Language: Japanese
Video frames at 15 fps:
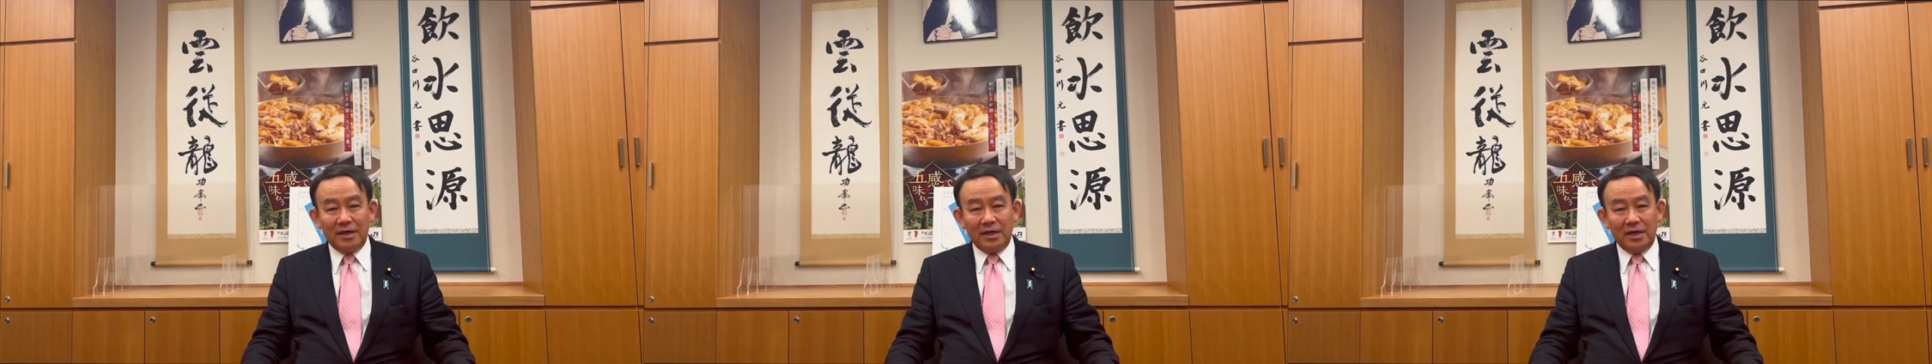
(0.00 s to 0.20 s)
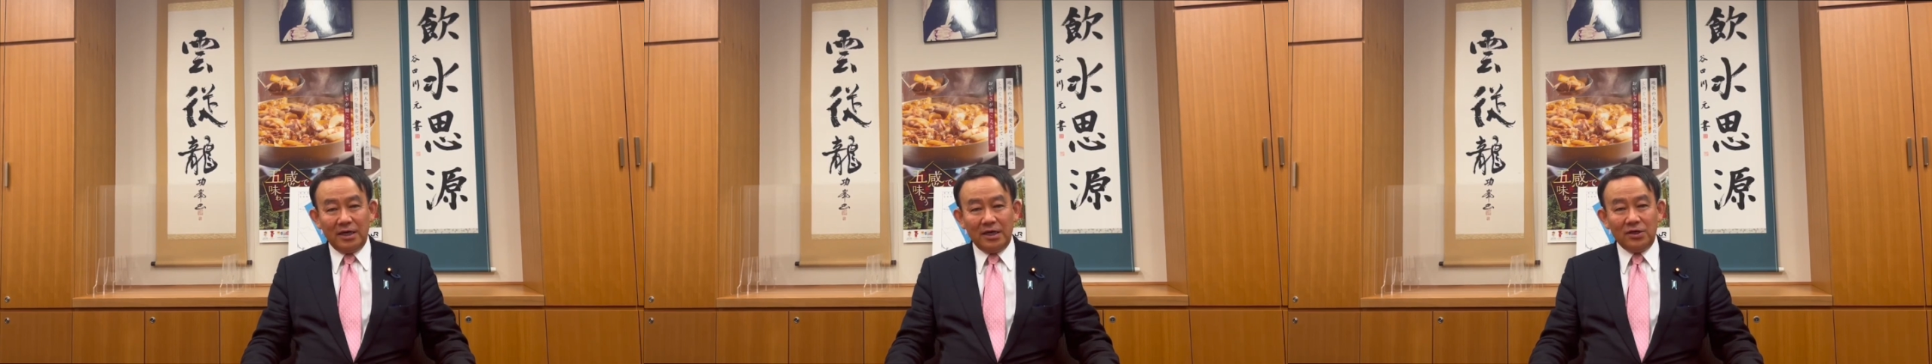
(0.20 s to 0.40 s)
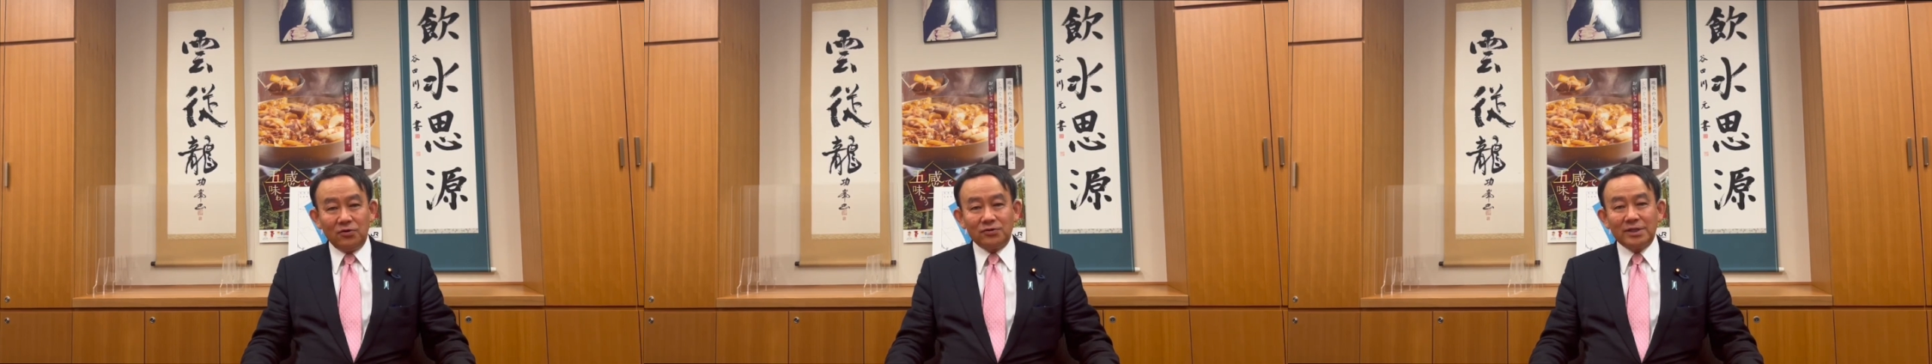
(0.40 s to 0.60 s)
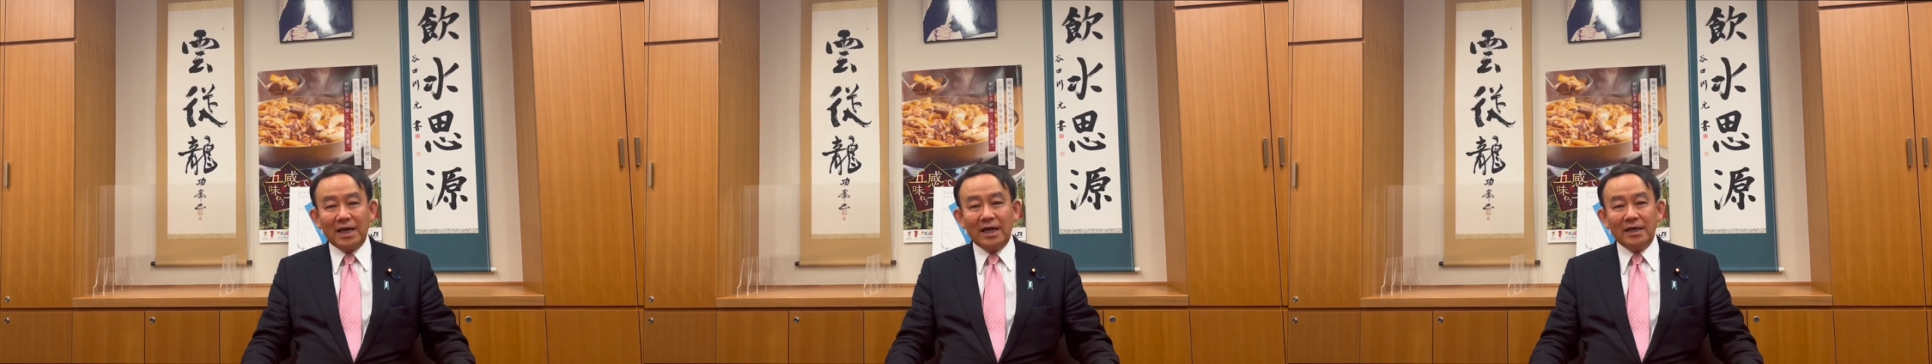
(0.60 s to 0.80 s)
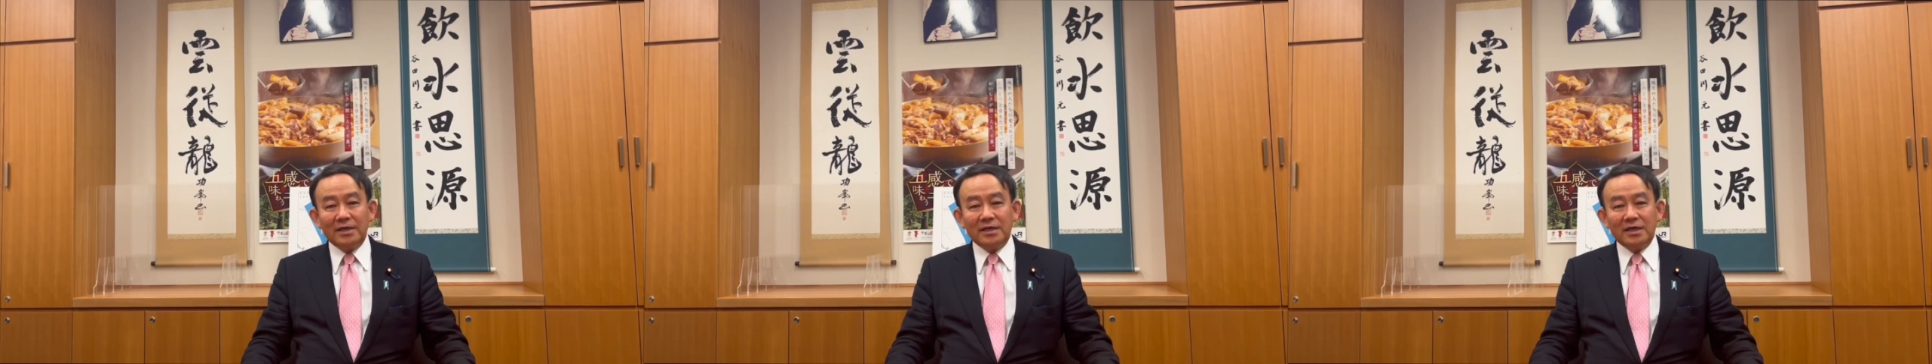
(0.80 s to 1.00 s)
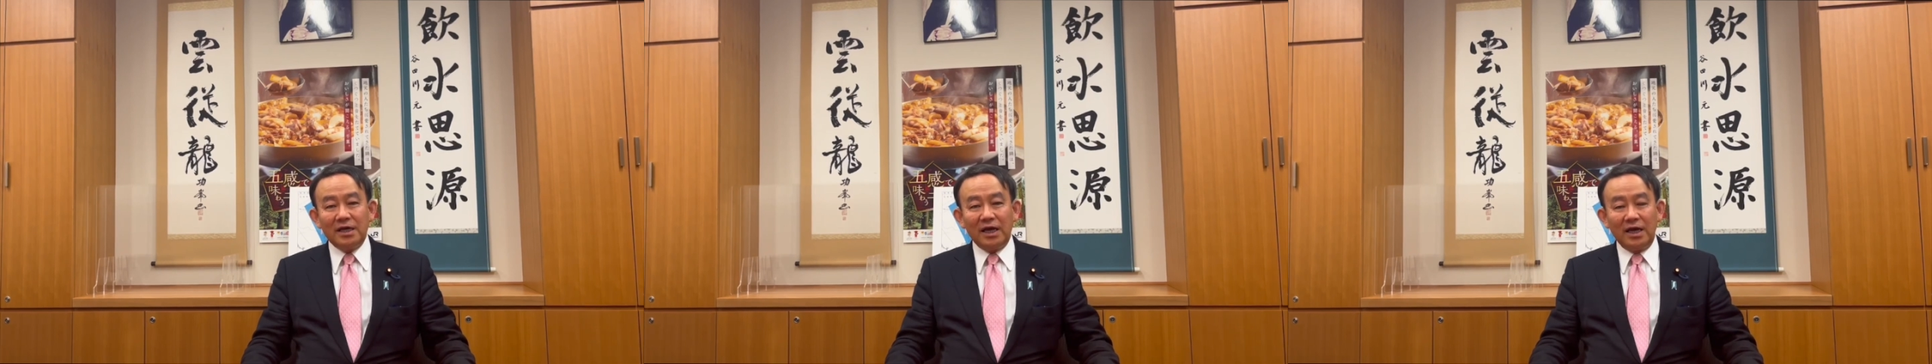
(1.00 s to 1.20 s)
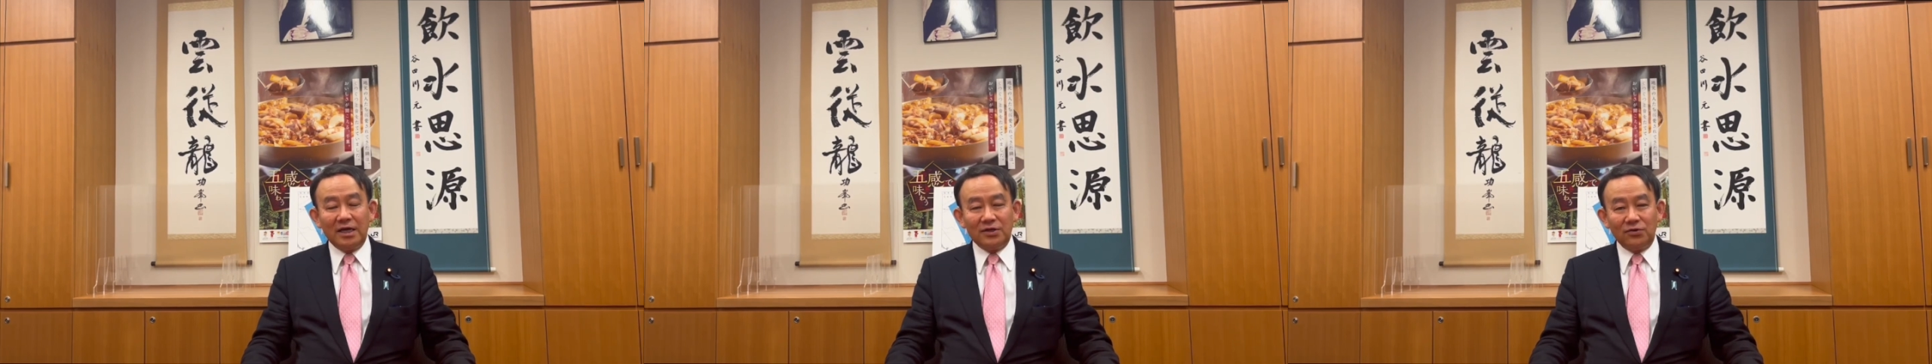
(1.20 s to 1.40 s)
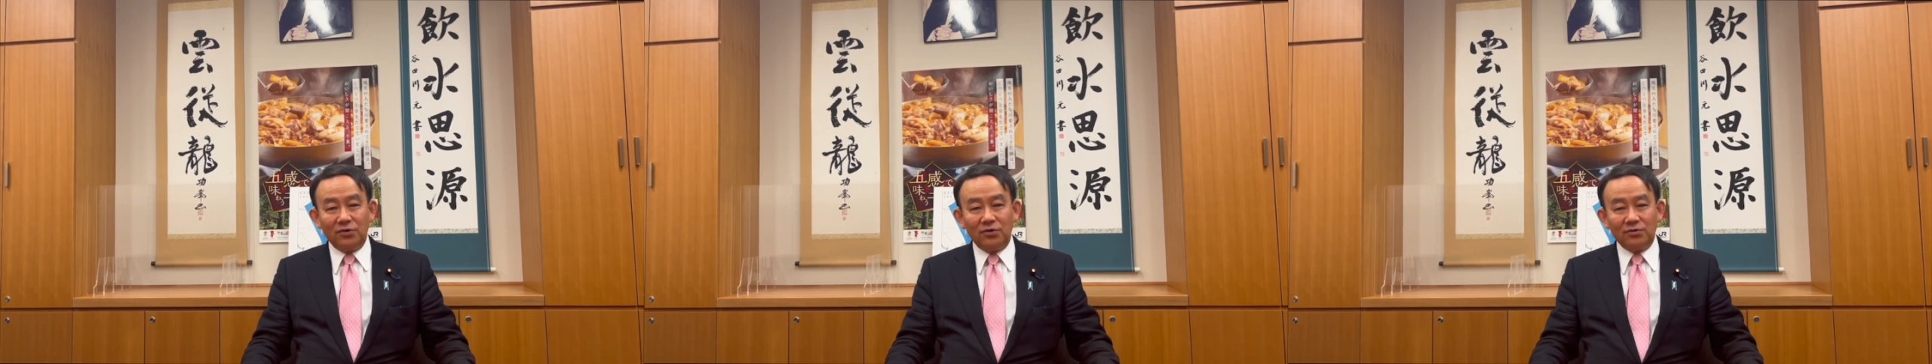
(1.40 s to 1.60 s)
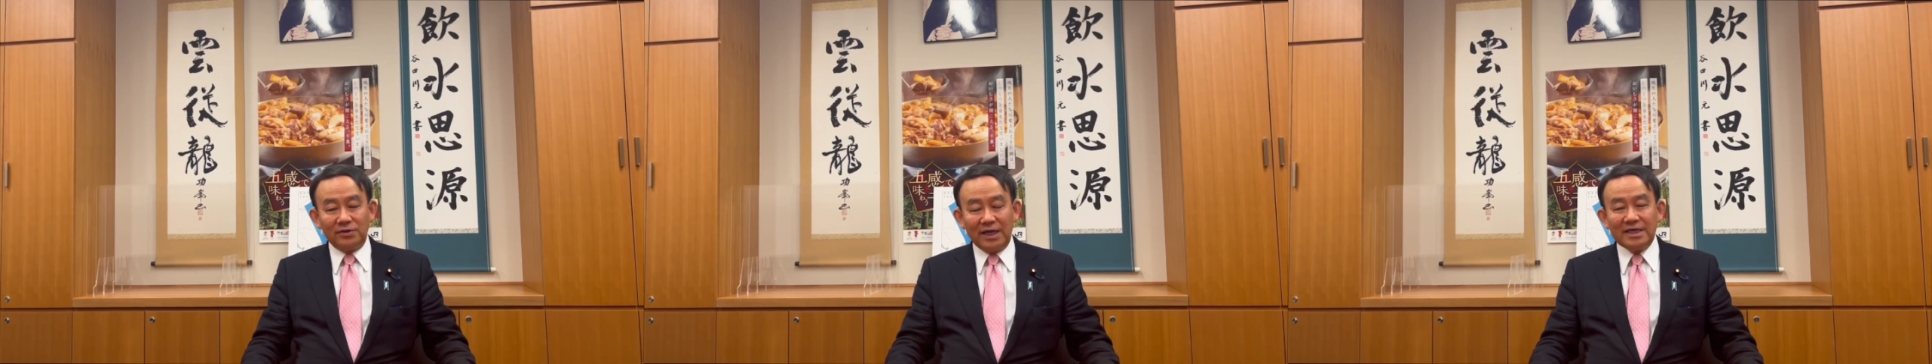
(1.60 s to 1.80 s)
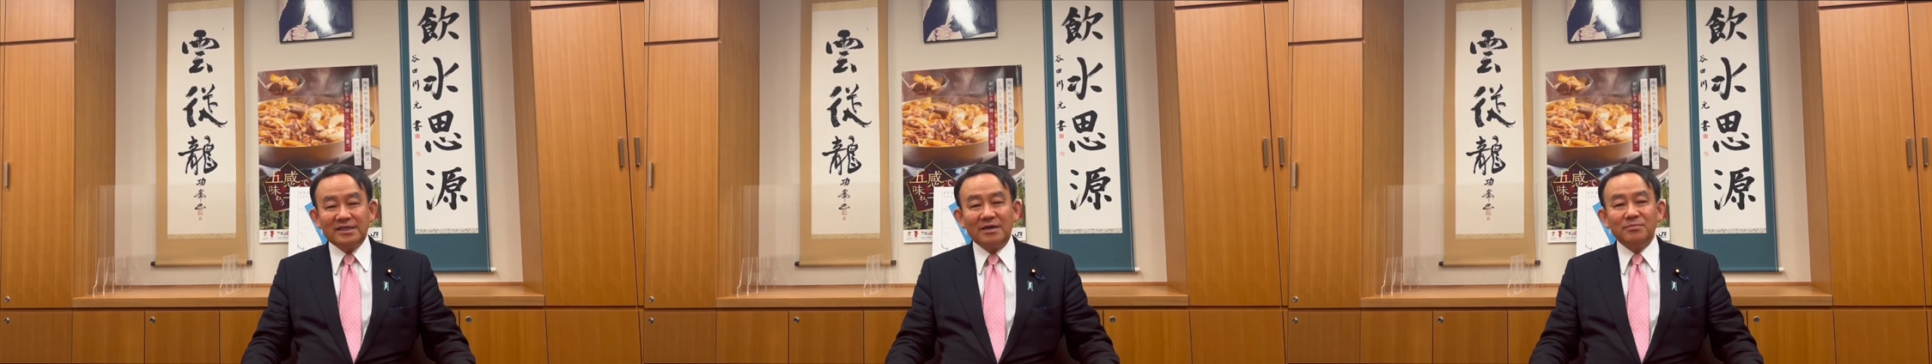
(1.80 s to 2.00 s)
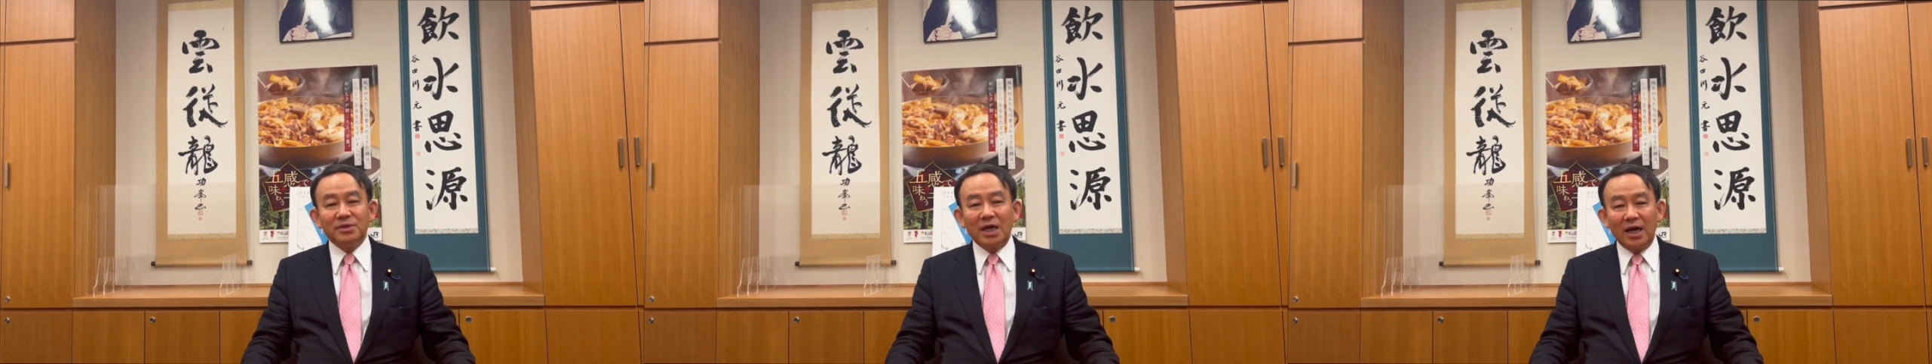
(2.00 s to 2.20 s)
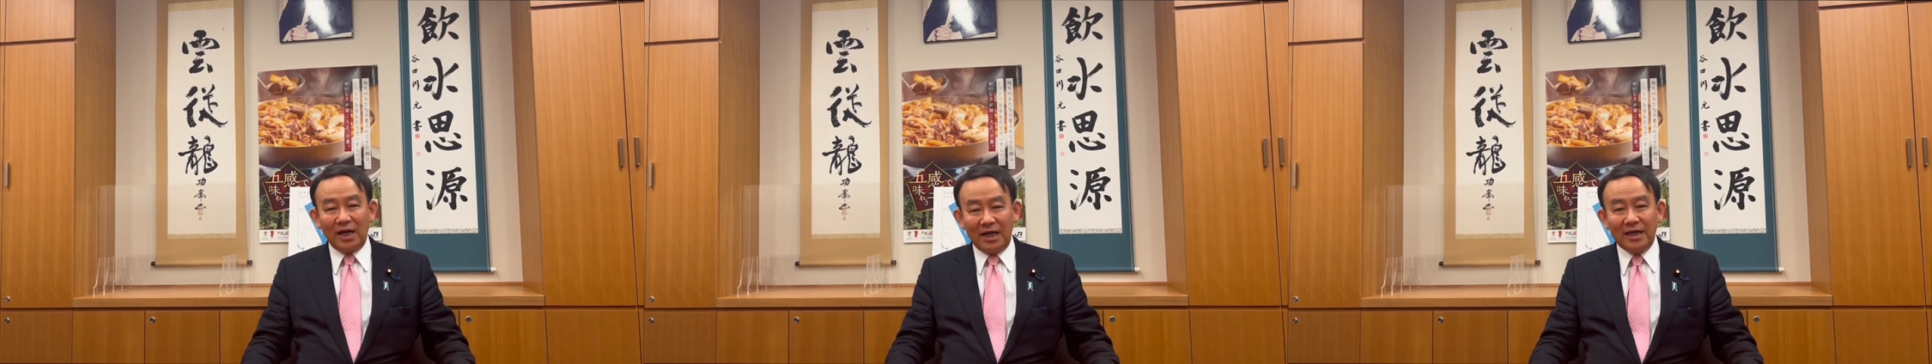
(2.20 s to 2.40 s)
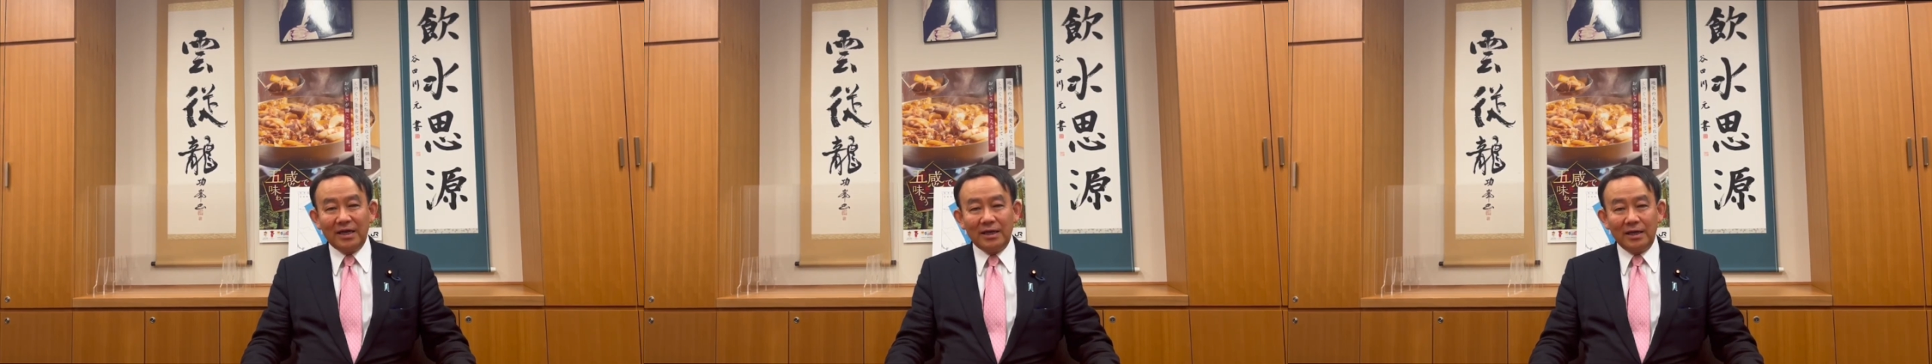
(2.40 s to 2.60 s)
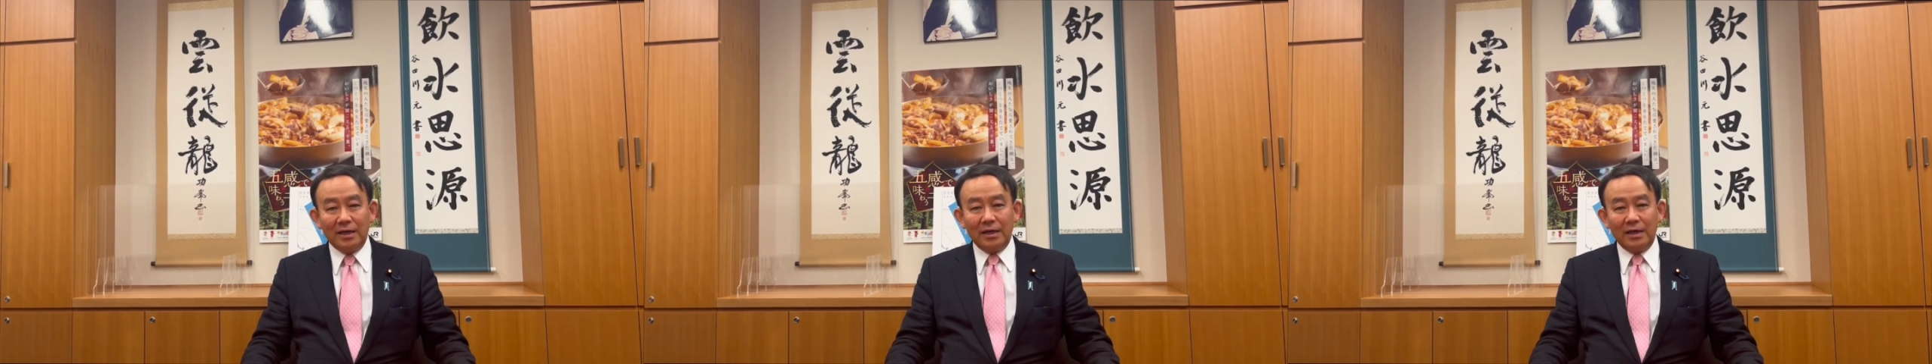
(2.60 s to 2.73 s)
えー、予算委員会の第三部会、